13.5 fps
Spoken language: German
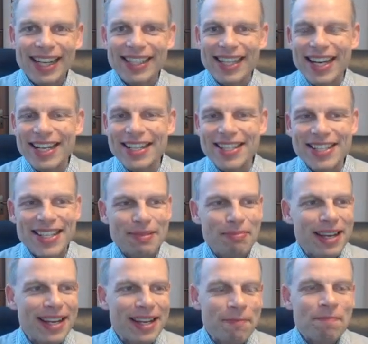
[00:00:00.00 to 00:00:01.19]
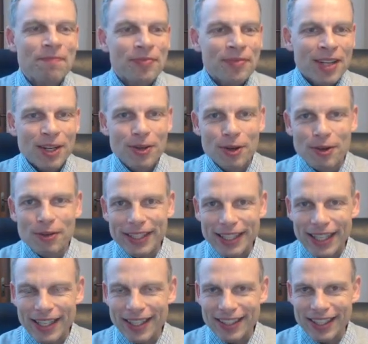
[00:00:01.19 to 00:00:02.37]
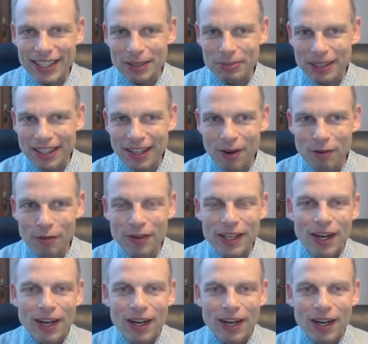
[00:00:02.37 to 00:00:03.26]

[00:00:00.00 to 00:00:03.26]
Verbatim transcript: der EZB Gucken wir nachher gleich mal drauf.